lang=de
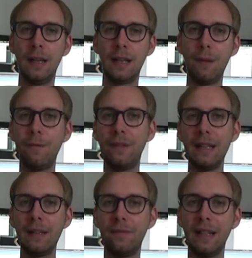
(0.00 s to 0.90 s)
Ich habe im
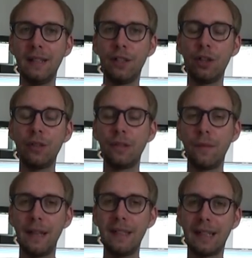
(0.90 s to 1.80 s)
Fern äh, Fernseher geschaut und
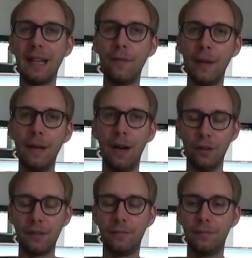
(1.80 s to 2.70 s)
der Fernseher ging auf einmal
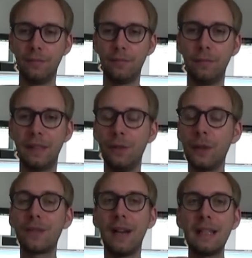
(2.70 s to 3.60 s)
aus.
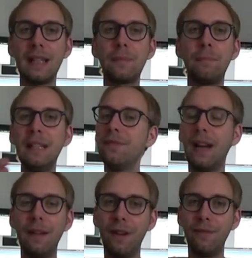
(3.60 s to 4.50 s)
Beziehungsweise das Bild
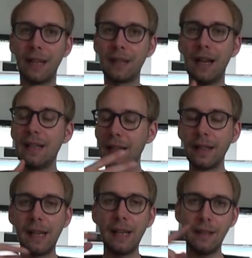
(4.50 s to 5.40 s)
war einfach weg. Alles
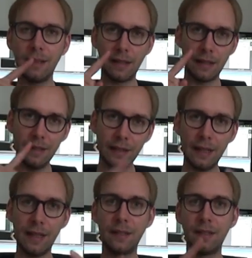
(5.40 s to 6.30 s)
andere ging
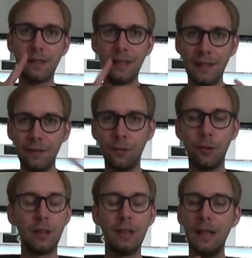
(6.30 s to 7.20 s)
Internet,
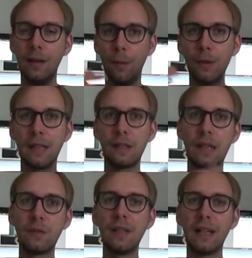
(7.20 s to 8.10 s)
Telefon. Man muss also
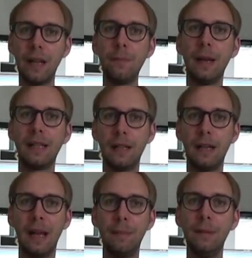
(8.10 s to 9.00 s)
dazu sagen, ich habe
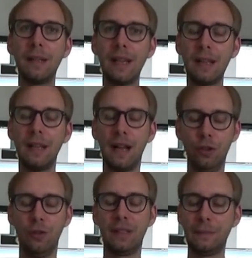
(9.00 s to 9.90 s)
einen IP-basierten
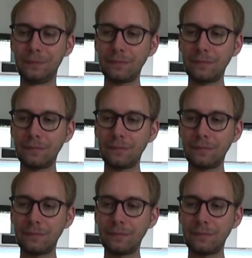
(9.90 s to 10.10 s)
Anschluss